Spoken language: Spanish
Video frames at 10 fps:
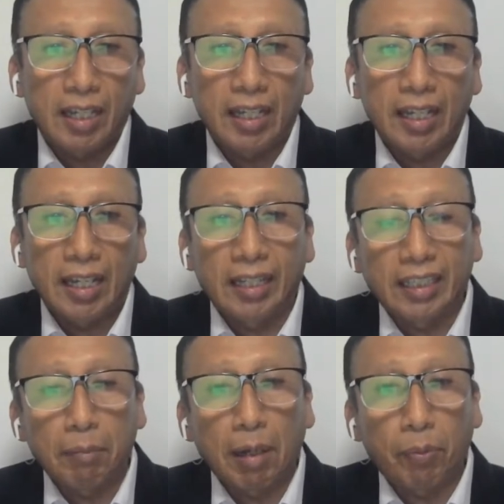Eh,
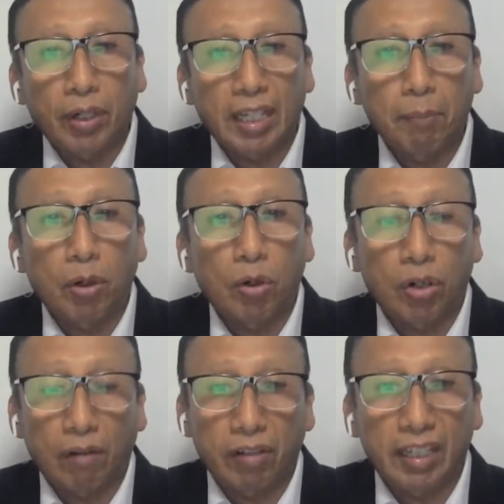el tema, por ejemplo, de
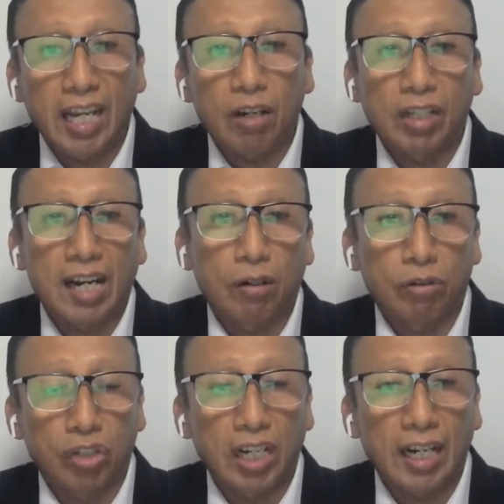los refrigerios, de la
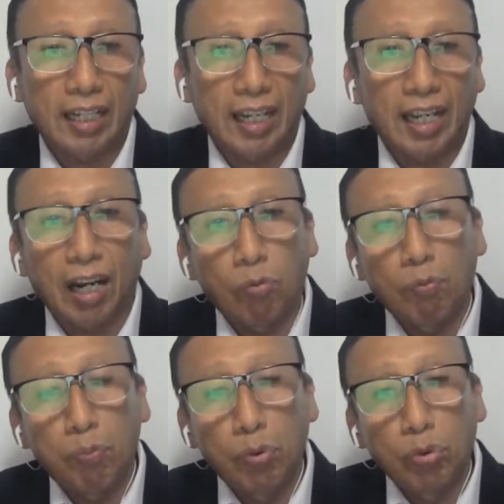lonchera, que era
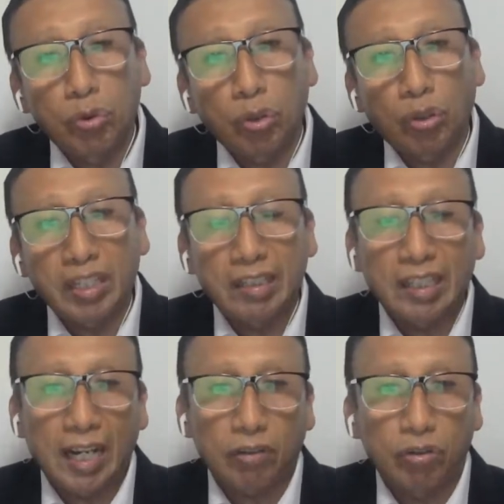un punto de
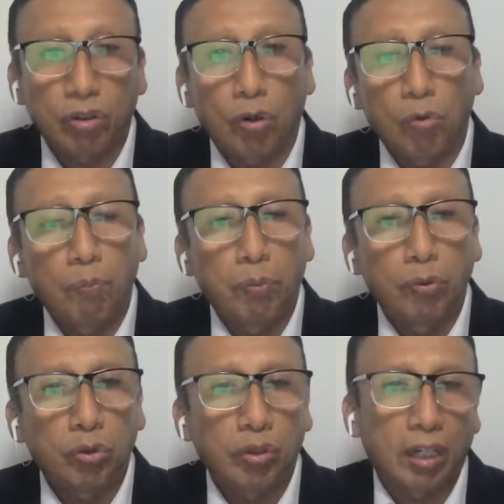interacción, un
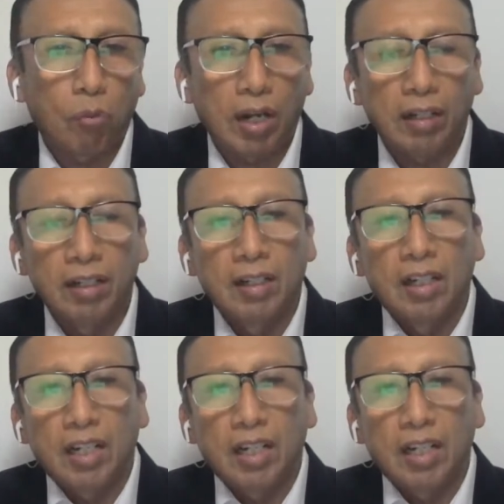punto en el cual